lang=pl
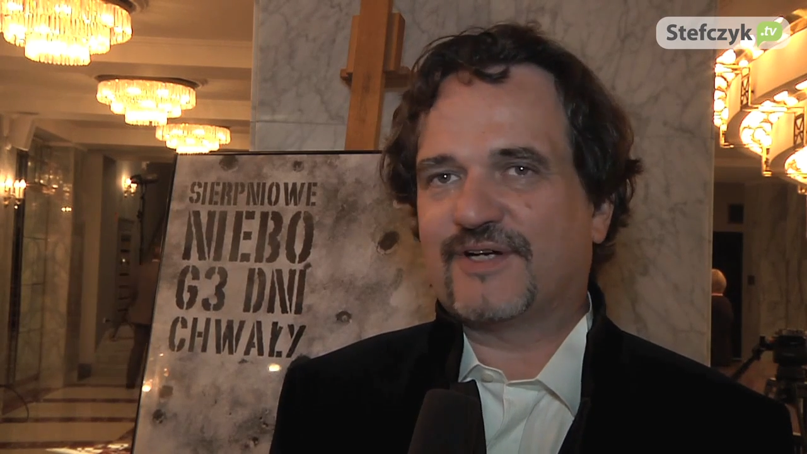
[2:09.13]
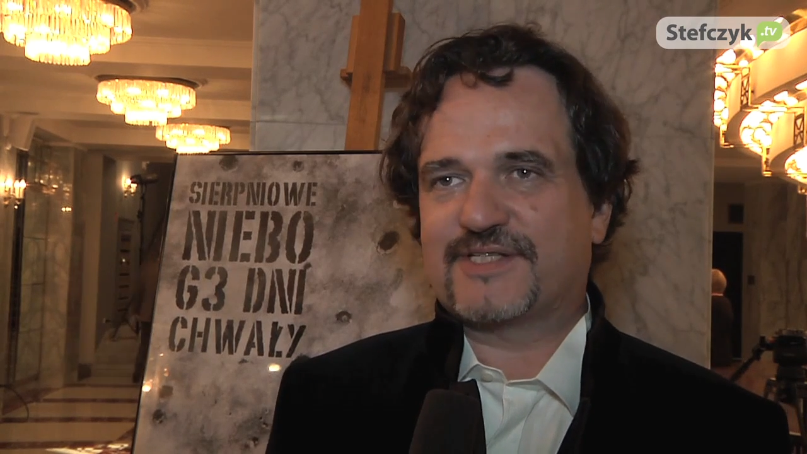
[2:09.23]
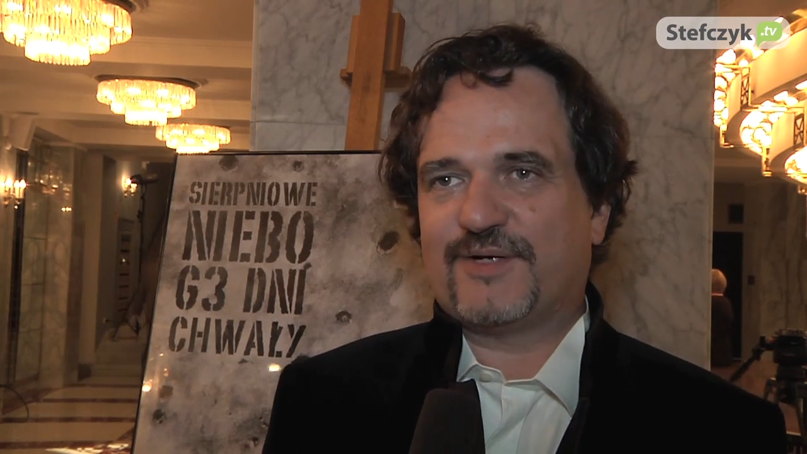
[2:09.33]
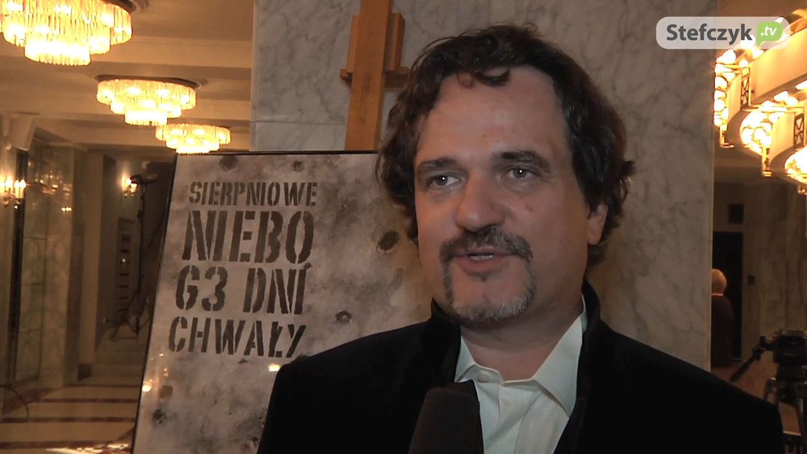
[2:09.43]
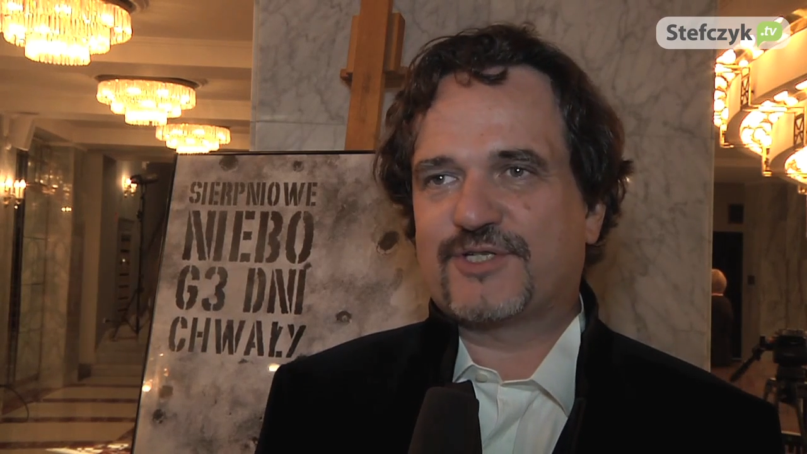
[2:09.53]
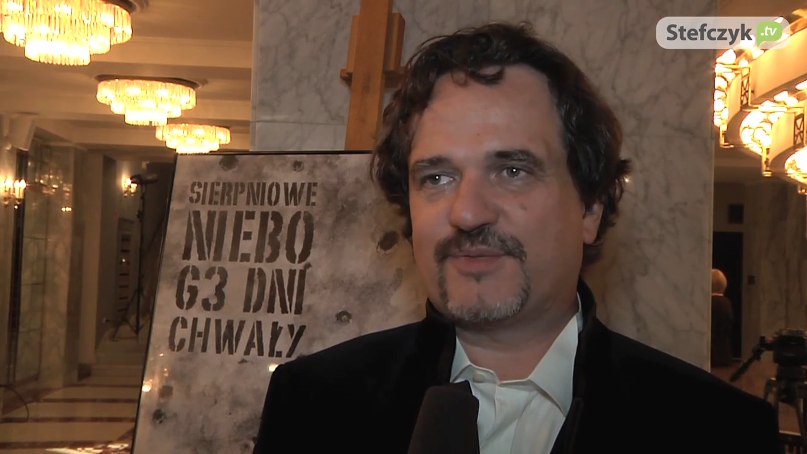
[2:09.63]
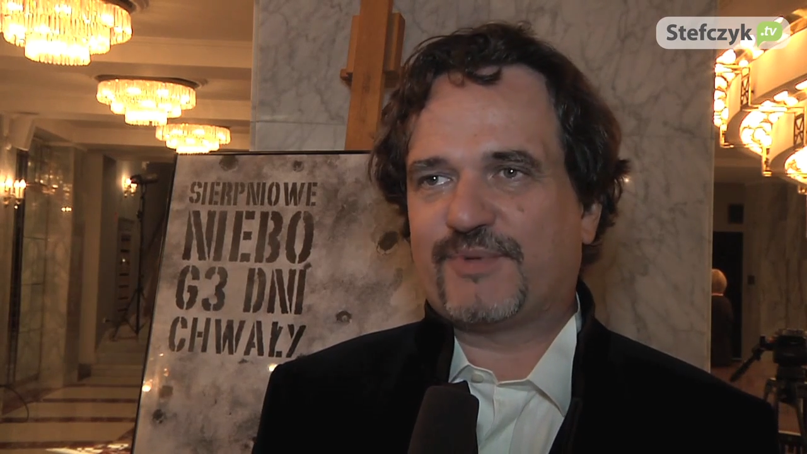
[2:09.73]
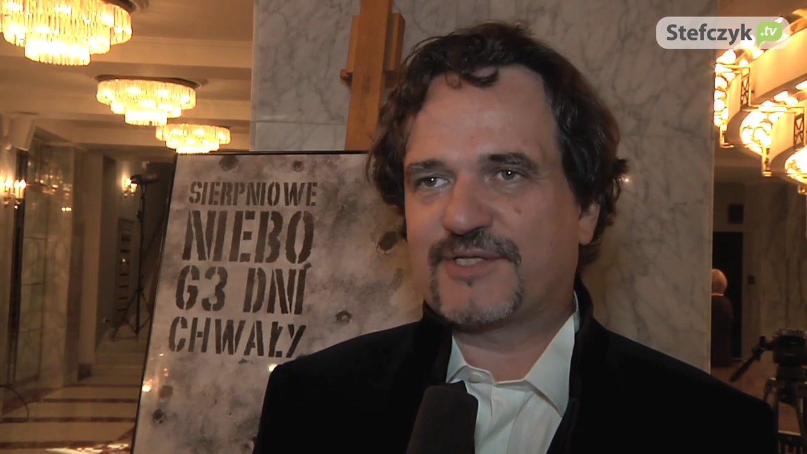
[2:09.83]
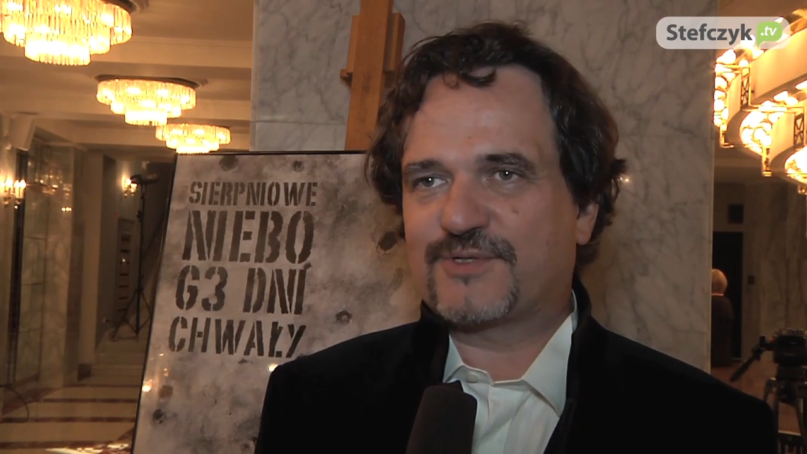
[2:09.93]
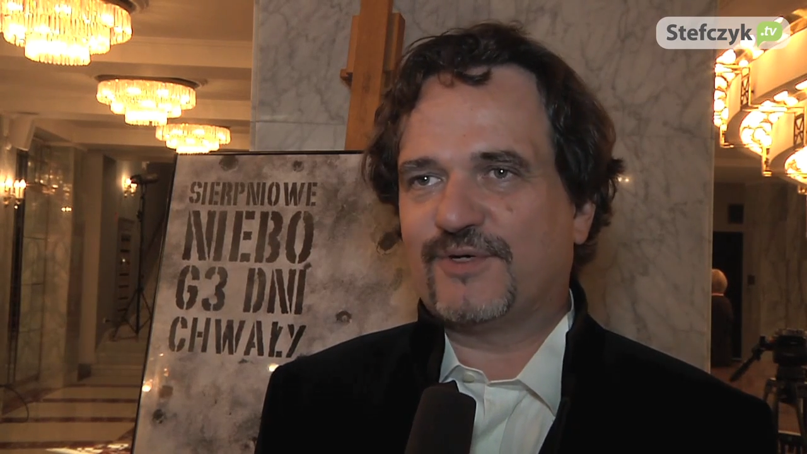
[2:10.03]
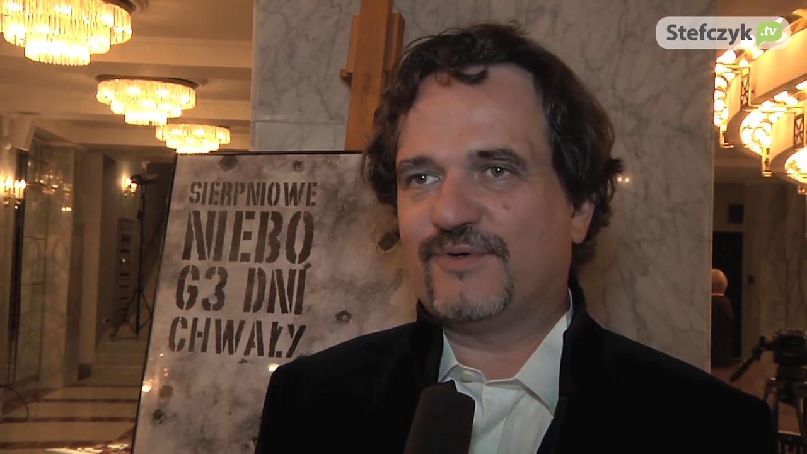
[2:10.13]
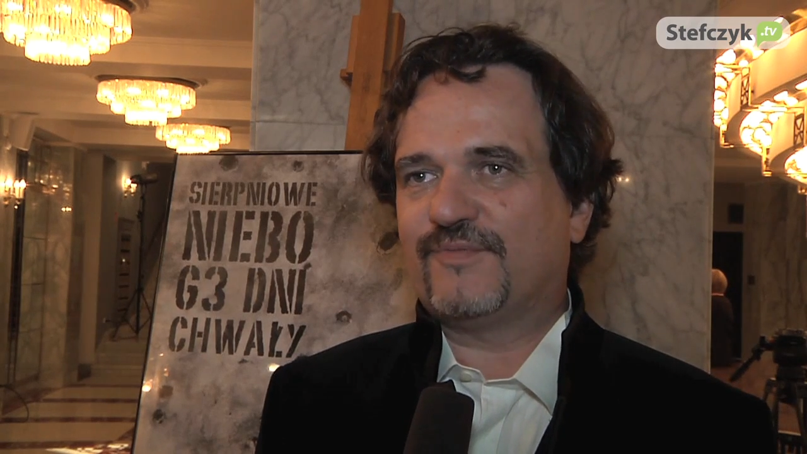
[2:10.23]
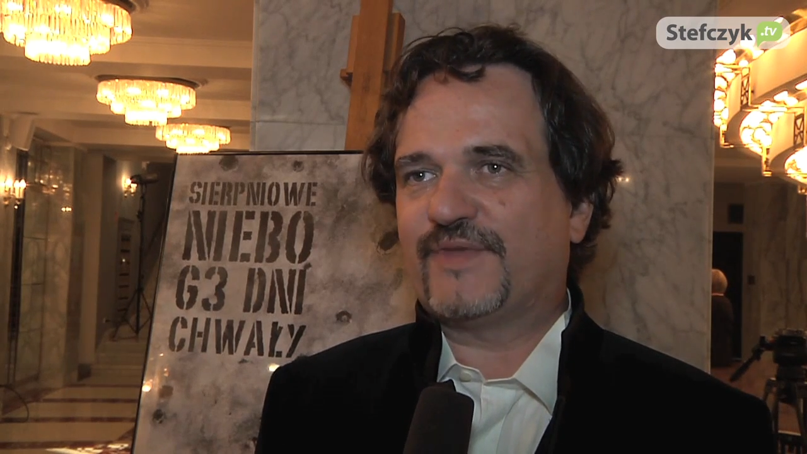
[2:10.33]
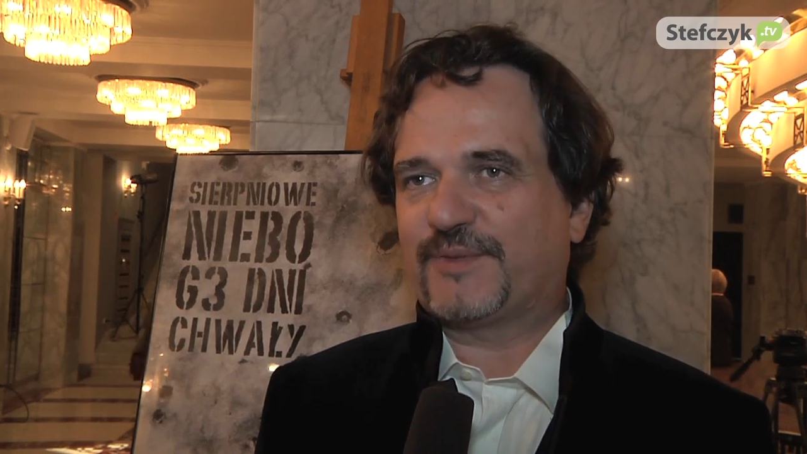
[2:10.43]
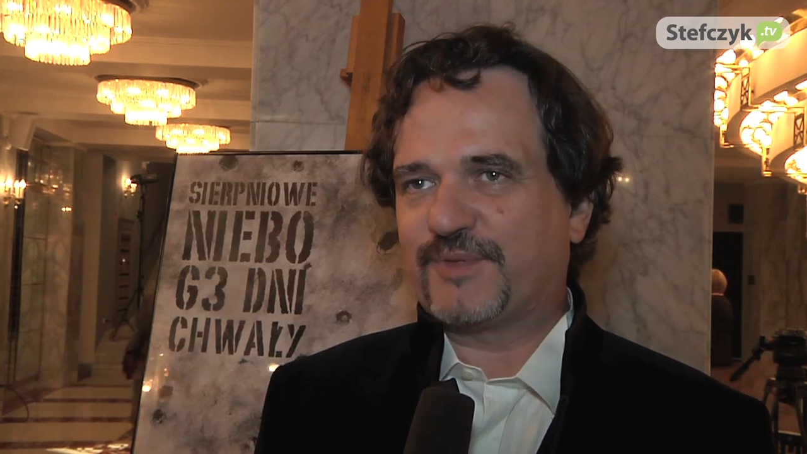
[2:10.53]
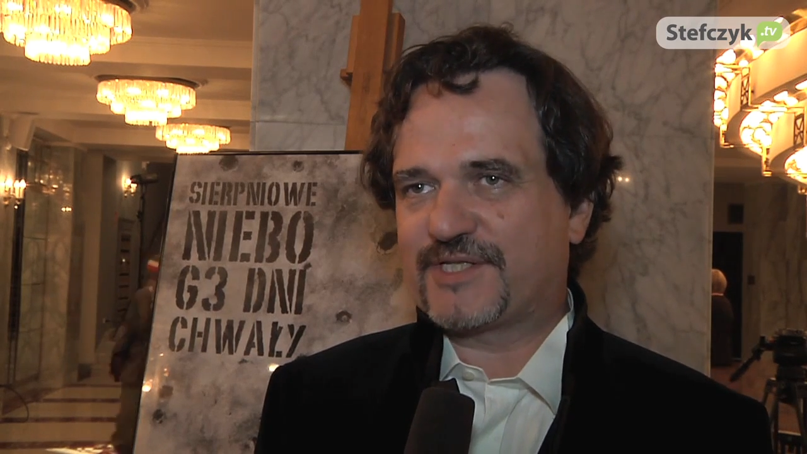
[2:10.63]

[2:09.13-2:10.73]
Okazało się, że pracują nad